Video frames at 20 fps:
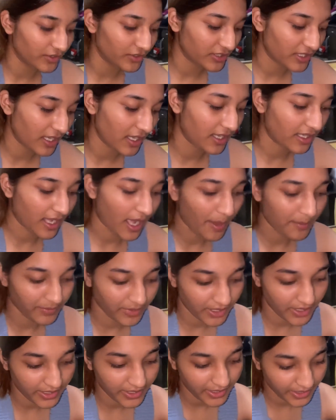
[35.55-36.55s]
उसका काम
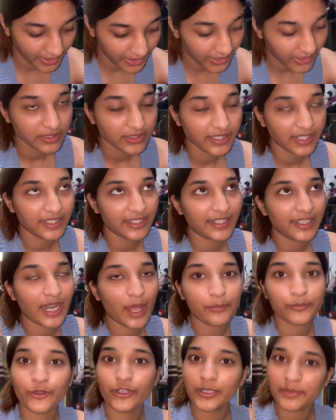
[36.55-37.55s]
करने थिएटर
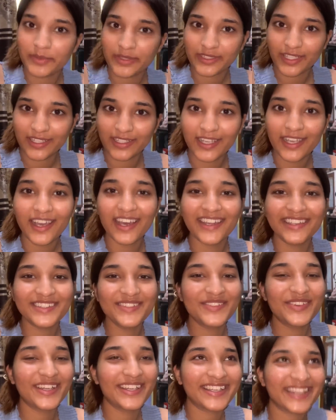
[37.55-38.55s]
आपको नहीं पता ना हाँ
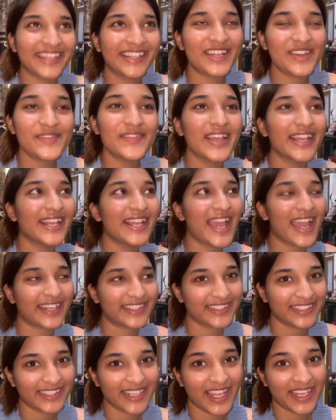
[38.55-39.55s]
दीपक है ना पहले
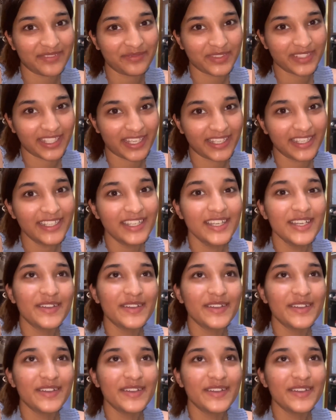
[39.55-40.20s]
एक्टिंग लाइन में था